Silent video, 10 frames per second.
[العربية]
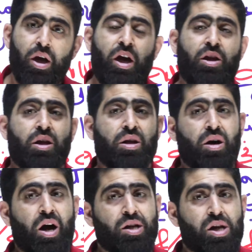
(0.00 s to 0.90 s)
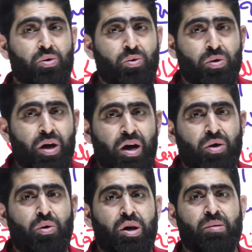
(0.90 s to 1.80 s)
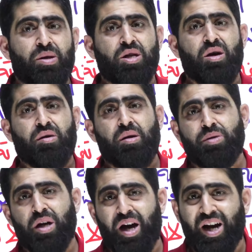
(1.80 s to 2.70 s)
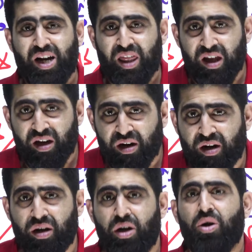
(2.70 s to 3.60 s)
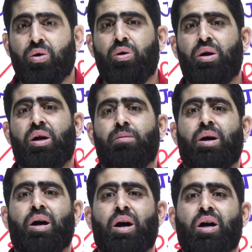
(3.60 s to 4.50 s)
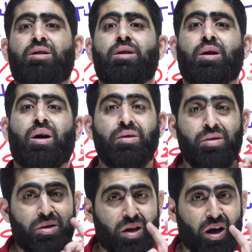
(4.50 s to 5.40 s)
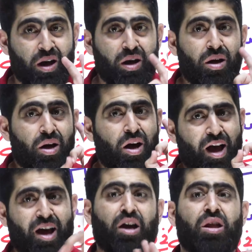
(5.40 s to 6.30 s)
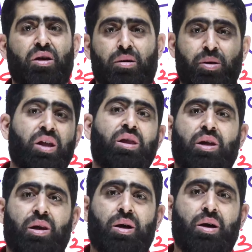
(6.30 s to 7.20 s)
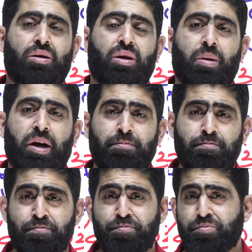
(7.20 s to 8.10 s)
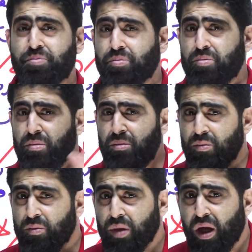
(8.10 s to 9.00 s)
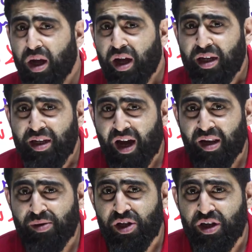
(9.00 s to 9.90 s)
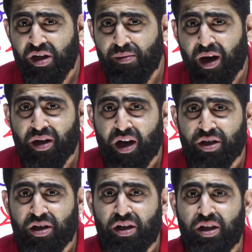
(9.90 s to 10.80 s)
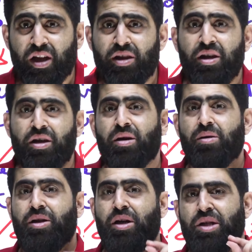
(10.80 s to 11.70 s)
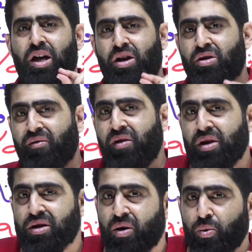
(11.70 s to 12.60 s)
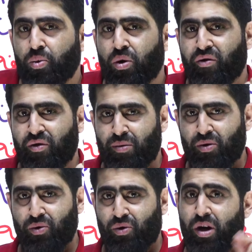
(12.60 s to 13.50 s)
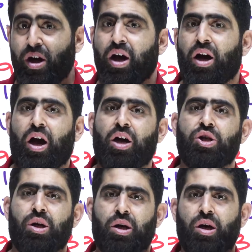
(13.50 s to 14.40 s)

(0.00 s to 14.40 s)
اذا القاعده الاولى كلما تدربت اكثر كلما اتقنت اكثر باذن الله تمام يعني بتجيني بعد 10 كريتيكال ثينكينج راح تحس حالك انك في تطور في الموضوع 10